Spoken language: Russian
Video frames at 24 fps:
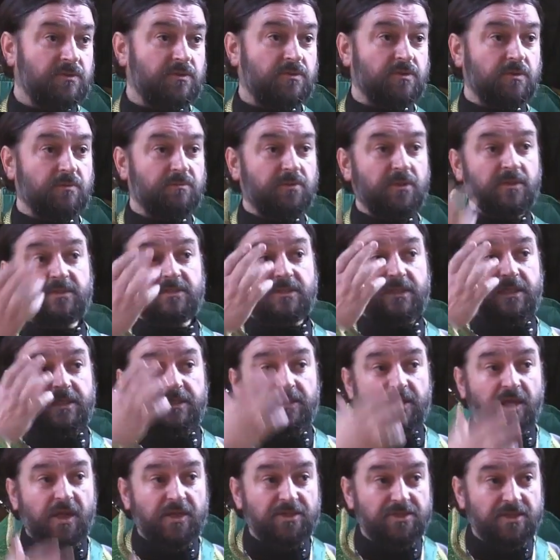То есть он был с
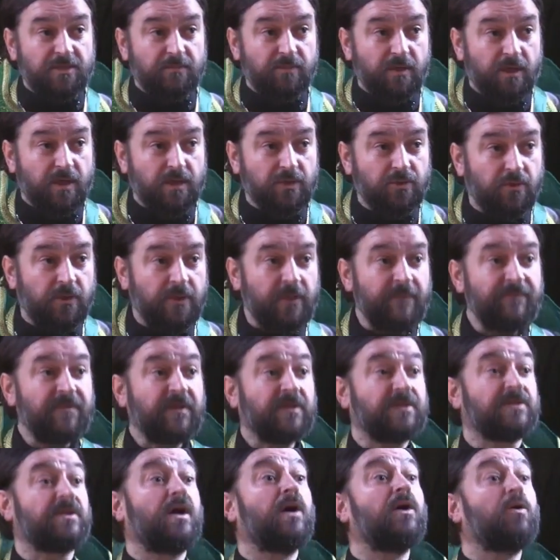длиннейшей бородой,
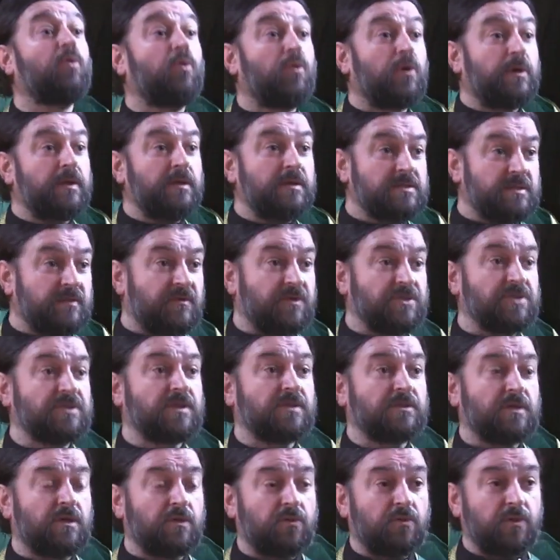ногой,
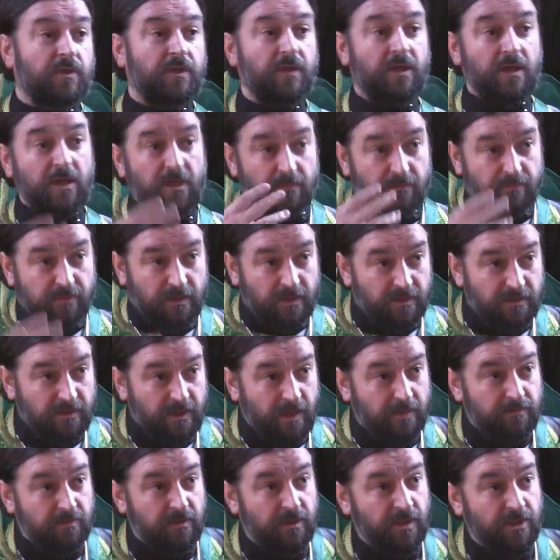совершенно ногой.
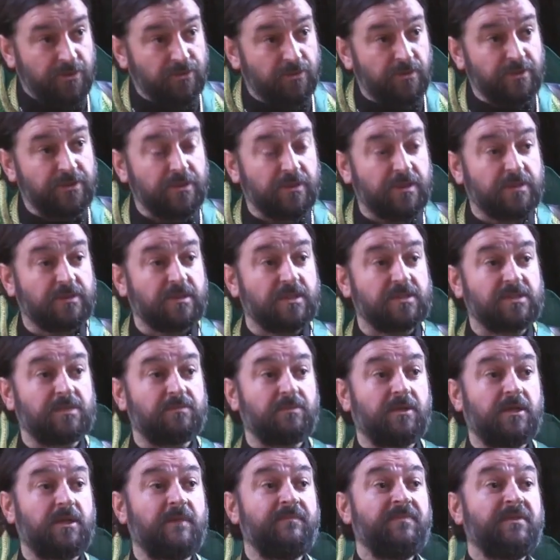Борода была чуть не до, до
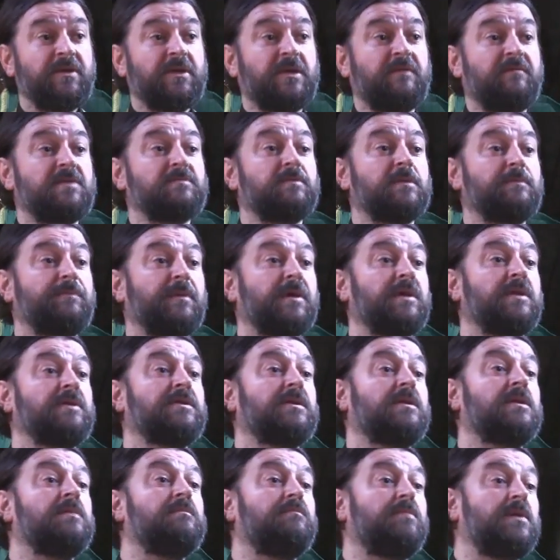земли. И весь был покрыт
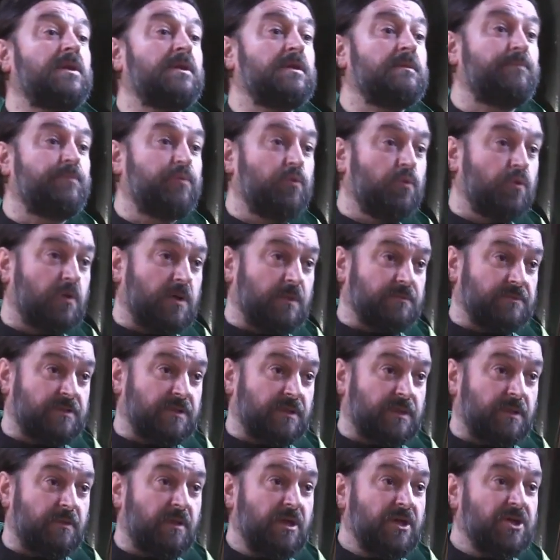таким белым пухом
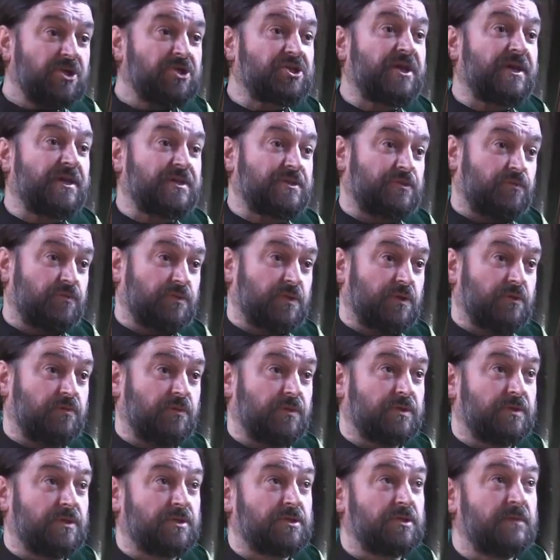таким, шерстью
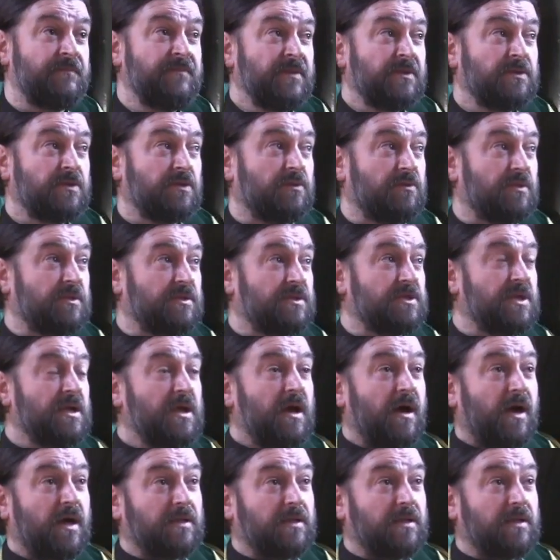такой, значит, такой, значит.